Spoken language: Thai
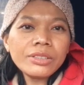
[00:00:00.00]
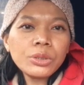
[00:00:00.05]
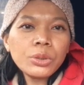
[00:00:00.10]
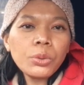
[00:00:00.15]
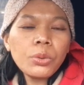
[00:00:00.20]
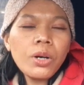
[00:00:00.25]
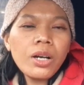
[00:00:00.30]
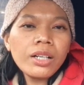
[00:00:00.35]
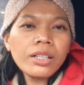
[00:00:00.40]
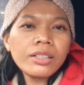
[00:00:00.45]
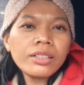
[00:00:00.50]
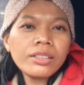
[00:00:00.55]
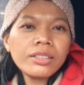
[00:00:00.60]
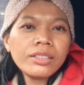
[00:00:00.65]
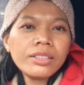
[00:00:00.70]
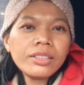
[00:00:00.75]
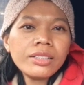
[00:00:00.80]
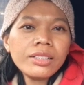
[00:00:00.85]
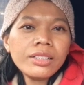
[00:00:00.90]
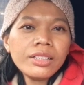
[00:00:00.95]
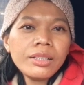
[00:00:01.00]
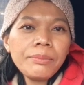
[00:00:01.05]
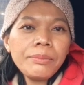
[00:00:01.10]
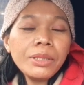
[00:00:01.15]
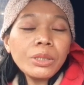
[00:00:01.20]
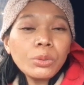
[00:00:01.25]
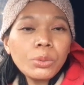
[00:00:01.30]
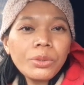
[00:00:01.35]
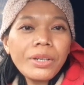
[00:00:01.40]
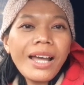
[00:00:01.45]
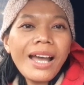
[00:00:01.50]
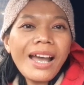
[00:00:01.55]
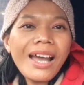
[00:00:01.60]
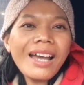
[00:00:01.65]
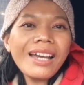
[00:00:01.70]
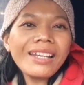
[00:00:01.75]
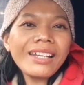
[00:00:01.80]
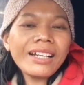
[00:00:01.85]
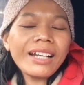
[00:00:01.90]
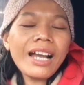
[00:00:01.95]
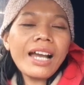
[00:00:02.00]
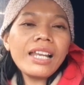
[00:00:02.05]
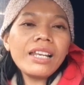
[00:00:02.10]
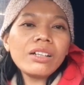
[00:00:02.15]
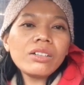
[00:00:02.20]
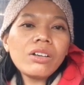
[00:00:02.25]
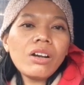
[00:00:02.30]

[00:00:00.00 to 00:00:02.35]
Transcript: ช่วงมิถุนานะคะแล้ว